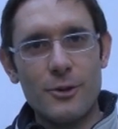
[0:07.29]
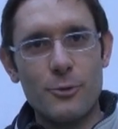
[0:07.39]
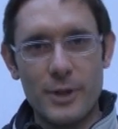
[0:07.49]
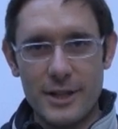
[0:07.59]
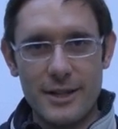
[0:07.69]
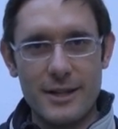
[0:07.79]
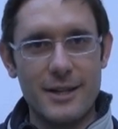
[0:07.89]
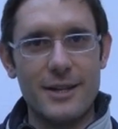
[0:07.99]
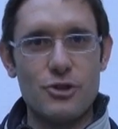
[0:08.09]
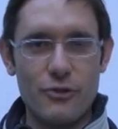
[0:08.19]
quindi
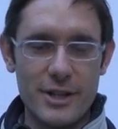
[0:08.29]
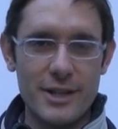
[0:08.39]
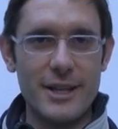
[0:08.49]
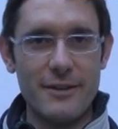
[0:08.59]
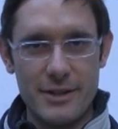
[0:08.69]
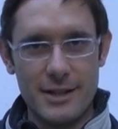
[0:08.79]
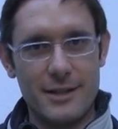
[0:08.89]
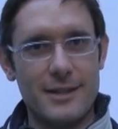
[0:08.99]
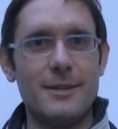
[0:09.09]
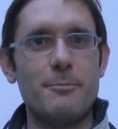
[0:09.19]
eh, giovedì e
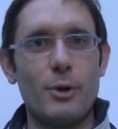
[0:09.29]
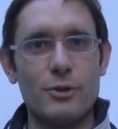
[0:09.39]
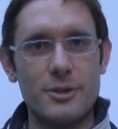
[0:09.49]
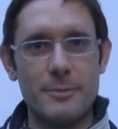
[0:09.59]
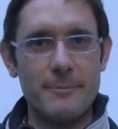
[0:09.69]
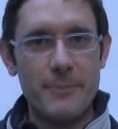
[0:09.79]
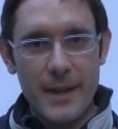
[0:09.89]
venerdì prossimi.